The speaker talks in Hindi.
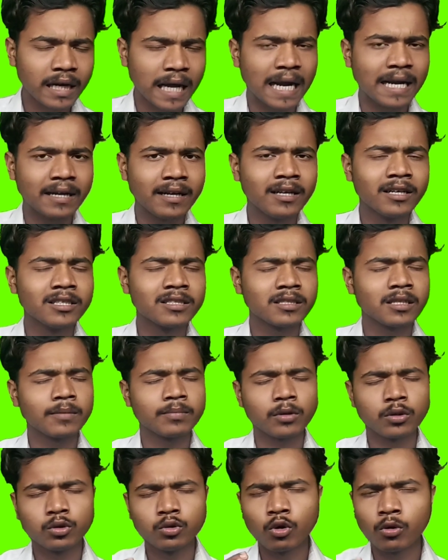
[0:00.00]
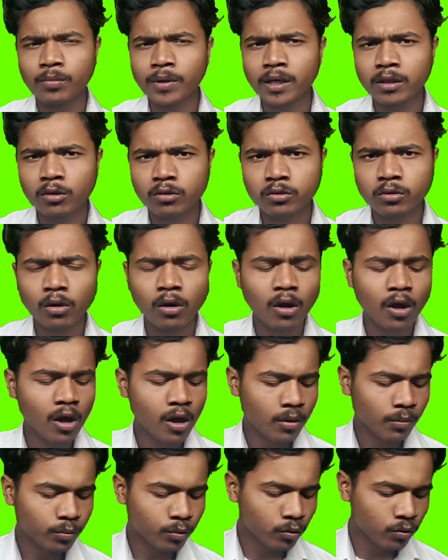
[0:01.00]
टाइटल डिस्क्रिप्शन जो भी है दोस्तों
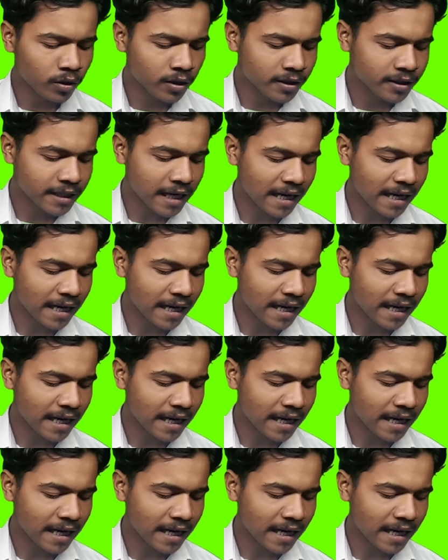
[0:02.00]
पूरी